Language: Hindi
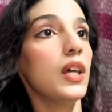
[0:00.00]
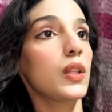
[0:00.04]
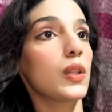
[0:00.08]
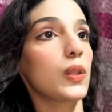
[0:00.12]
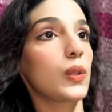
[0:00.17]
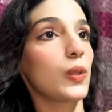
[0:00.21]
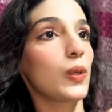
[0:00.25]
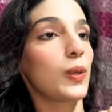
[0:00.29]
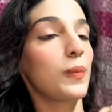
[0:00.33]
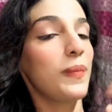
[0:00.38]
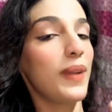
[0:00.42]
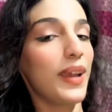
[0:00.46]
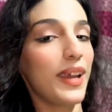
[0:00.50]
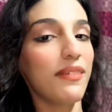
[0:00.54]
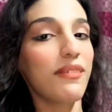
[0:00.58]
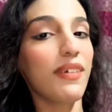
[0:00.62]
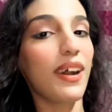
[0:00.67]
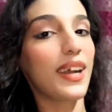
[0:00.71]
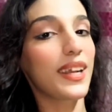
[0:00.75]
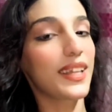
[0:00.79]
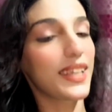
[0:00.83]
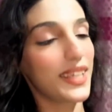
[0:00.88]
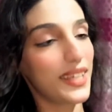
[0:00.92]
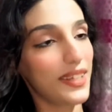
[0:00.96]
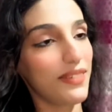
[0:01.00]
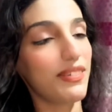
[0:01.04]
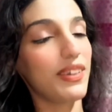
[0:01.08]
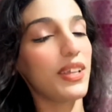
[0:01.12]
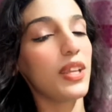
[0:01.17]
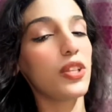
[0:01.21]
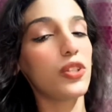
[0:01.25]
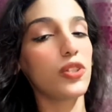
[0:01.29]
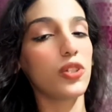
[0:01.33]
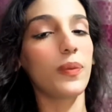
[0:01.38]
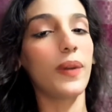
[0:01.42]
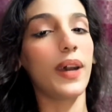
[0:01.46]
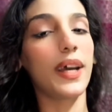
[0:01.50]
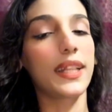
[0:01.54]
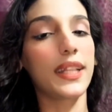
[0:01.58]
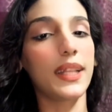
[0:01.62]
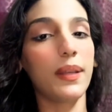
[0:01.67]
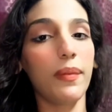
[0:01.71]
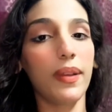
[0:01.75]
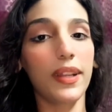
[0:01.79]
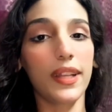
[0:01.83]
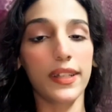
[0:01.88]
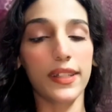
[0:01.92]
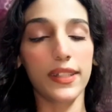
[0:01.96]
तो मैं की गई जो बात है
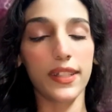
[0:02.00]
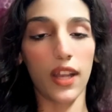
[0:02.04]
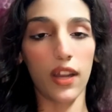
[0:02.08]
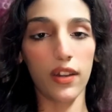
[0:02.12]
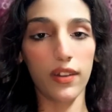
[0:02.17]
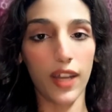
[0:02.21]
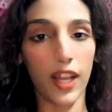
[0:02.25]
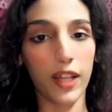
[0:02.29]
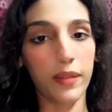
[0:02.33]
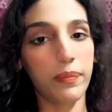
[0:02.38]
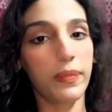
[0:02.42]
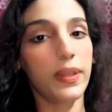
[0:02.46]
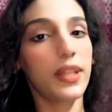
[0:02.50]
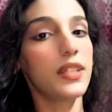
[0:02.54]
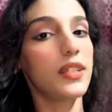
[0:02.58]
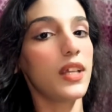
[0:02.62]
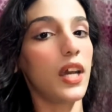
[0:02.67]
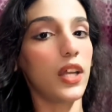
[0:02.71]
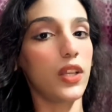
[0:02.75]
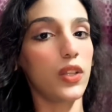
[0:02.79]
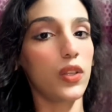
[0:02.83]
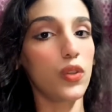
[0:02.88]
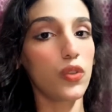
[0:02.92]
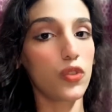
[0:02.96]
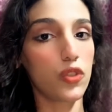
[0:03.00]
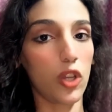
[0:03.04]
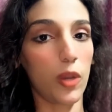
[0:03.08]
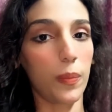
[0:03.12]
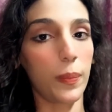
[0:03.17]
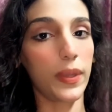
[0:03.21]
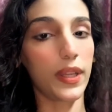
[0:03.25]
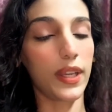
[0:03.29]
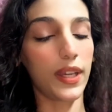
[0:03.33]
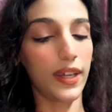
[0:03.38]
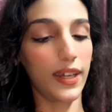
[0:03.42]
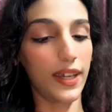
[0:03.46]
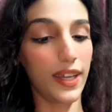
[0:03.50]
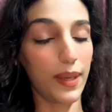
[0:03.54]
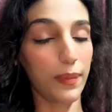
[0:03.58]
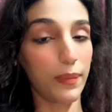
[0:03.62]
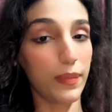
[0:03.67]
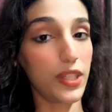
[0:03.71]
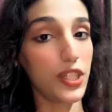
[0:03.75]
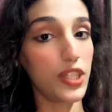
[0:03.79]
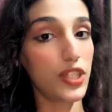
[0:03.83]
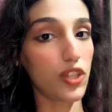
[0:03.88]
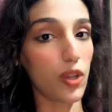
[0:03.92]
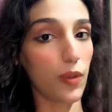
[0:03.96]
मैं चांद रात पे ही जा रही हूँ शॉपिंग करने अब
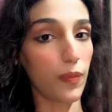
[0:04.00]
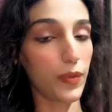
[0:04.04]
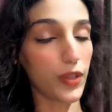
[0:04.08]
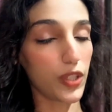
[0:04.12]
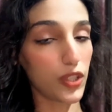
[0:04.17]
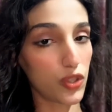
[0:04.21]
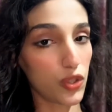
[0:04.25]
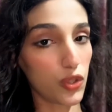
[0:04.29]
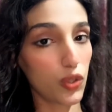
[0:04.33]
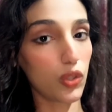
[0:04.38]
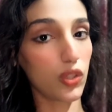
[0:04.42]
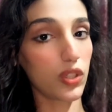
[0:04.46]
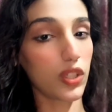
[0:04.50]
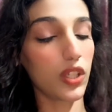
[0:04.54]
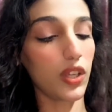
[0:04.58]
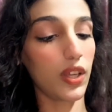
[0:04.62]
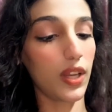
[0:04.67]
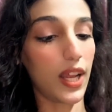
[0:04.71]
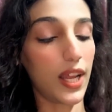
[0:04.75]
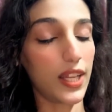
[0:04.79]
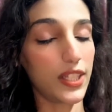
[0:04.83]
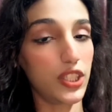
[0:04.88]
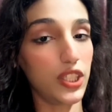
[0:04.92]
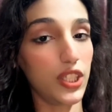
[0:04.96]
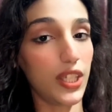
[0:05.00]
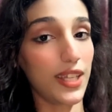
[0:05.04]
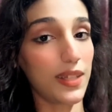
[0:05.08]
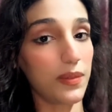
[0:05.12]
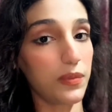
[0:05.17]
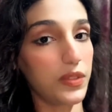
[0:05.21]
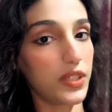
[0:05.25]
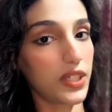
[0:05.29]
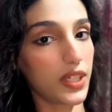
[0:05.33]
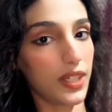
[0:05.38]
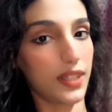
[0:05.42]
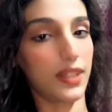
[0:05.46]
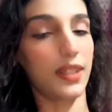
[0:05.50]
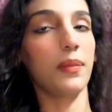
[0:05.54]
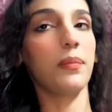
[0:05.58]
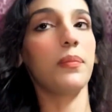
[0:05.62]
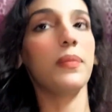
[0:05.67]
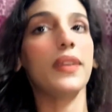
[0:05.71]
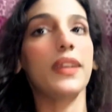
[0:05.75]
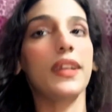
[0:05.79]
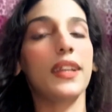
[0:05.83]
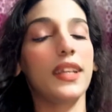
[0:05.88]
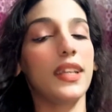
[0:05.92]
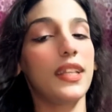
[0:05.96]
मेरी शॉपिंग शुरू हो गई और आज आज मुझे ख़त्म
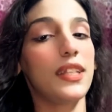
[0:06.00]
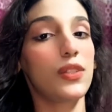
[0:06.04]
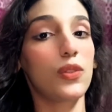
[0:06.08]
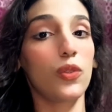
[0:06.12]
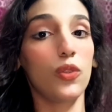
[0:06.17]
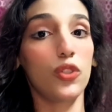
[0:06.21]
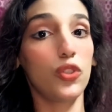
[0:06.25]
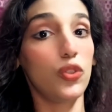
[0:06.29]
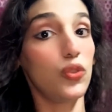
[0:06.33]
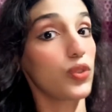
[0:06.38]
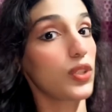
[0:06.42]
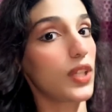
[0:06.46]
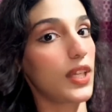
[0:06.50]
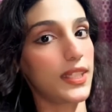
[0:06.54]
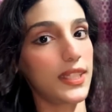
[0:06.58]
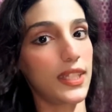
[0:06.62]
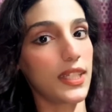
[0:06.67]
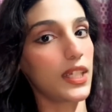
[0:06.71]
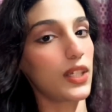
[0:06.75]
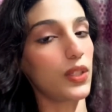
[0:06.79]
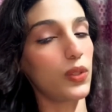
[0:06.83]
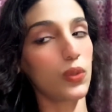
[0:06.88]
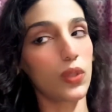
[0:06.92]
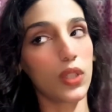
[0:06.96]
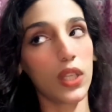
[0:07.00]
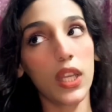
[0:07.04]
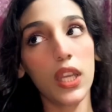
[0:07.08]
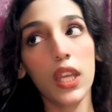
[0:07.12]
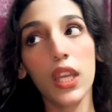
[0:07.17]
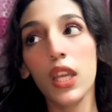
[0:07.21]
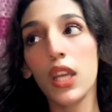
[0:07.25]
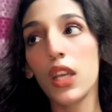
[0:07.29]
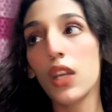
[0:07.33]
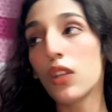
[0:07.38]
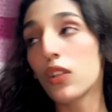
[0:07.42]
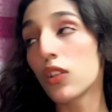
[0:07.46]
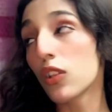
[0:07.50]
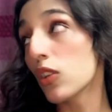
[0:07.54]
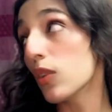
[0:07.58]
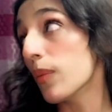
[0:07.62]
भी करनी है सोच रही हूँ कैसे करूँगी तो